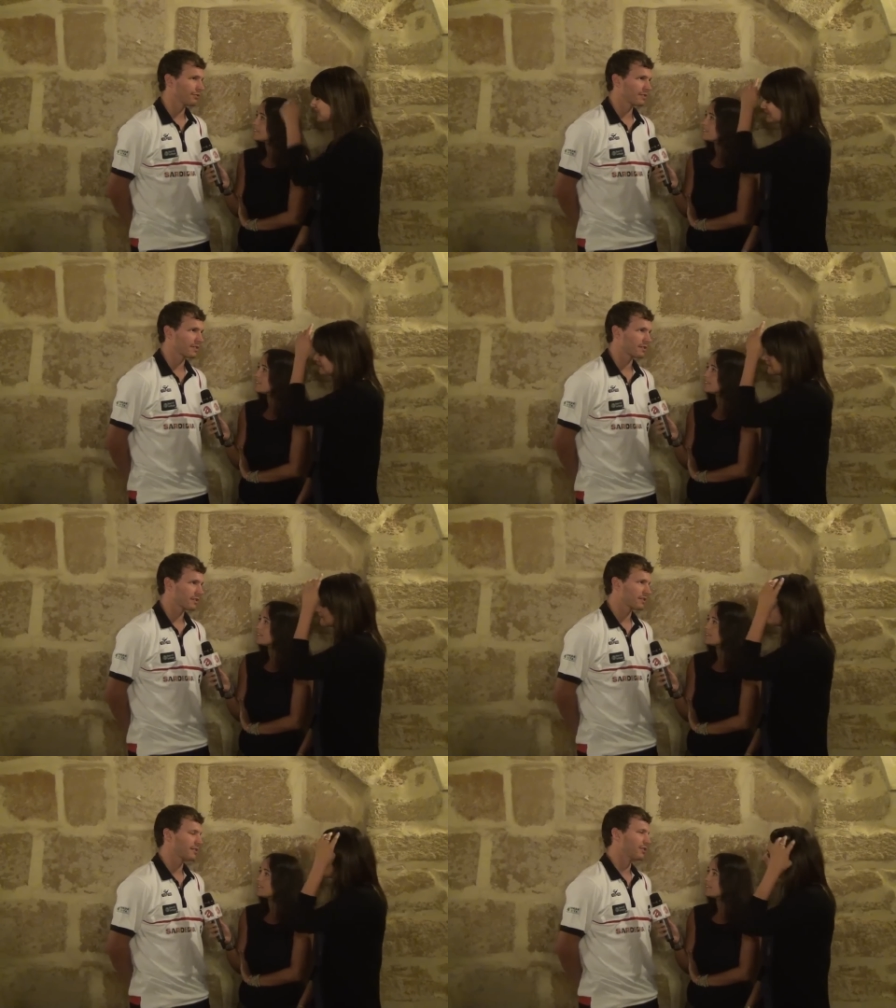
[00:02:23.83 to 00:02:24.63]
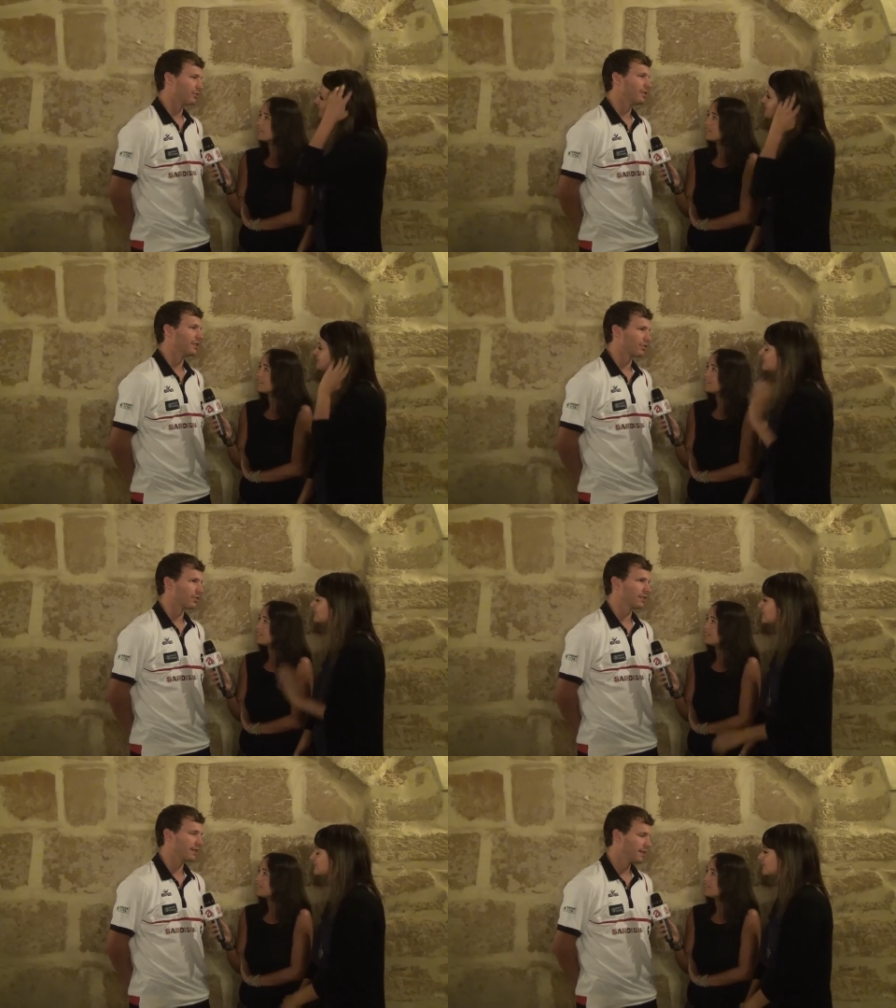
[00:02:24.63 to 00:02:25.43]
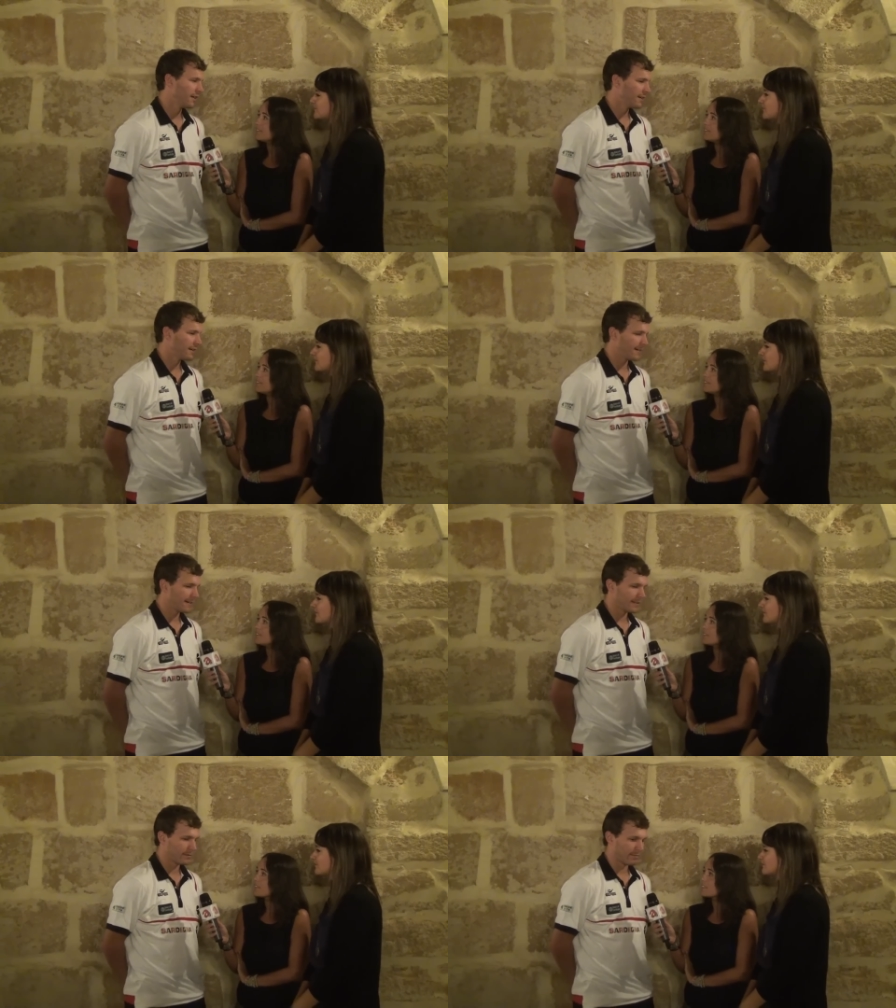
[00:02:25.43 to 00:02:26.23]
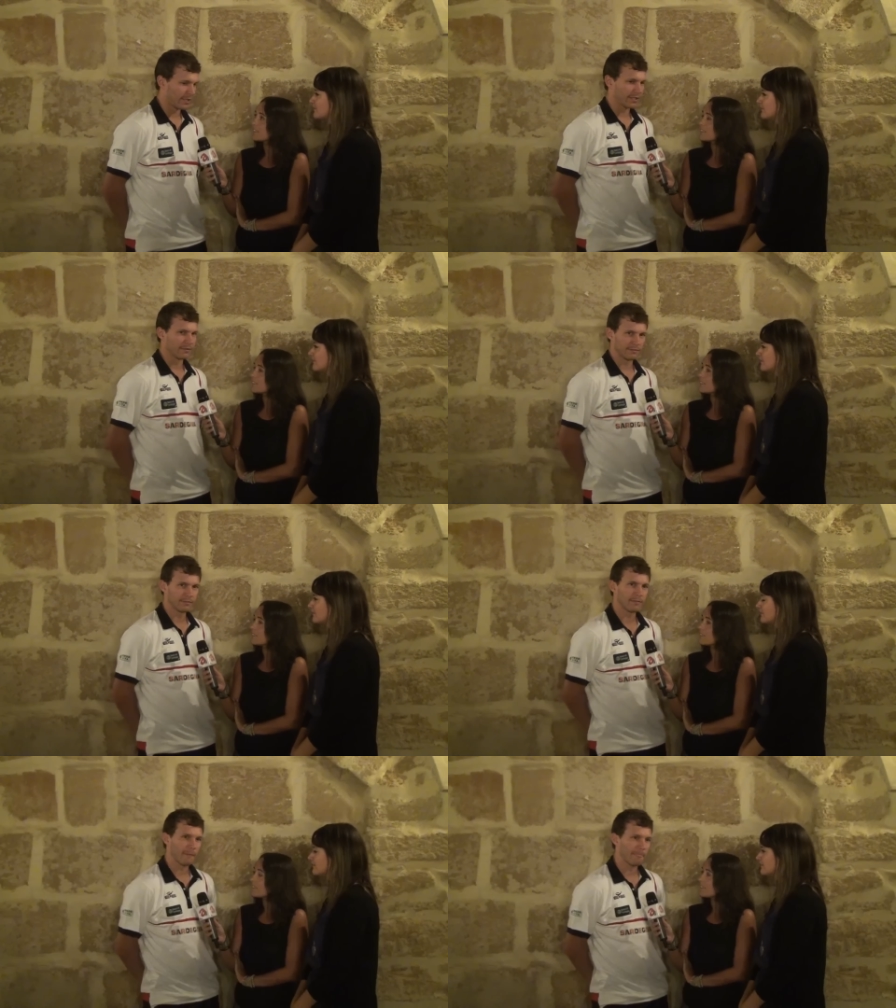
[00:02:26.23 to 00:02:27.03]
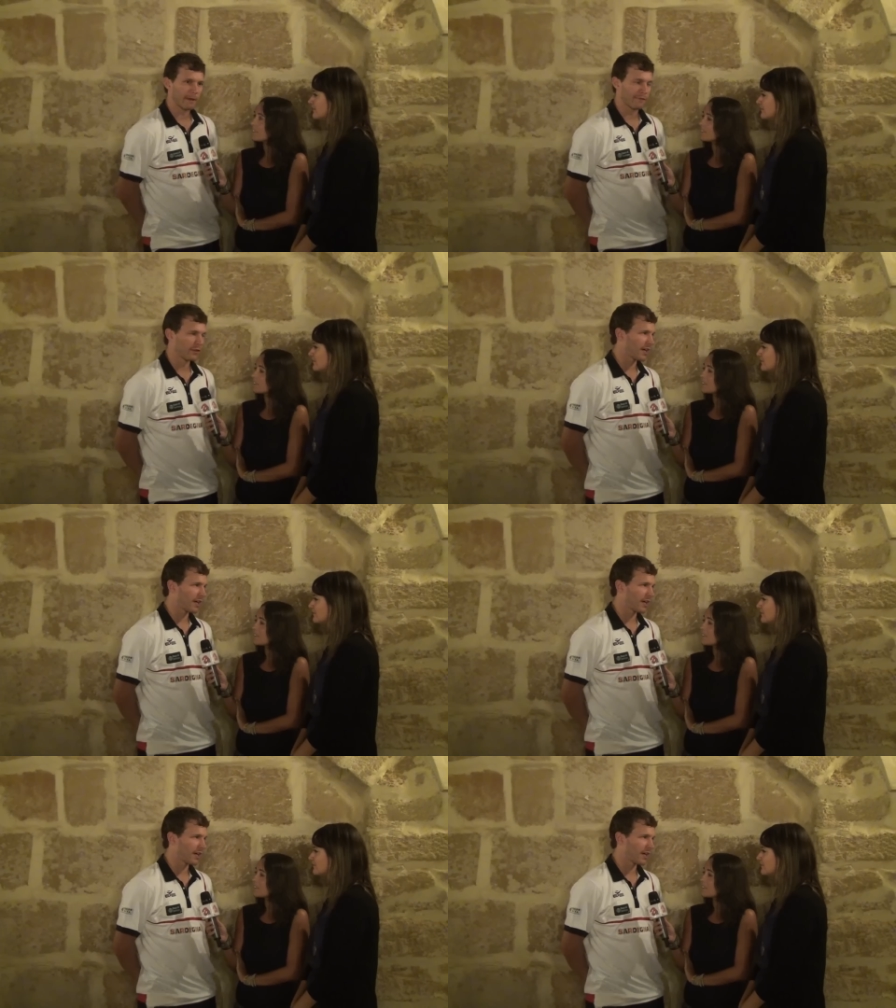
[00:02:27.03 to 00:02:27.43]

It's it's still really early, um, but I feel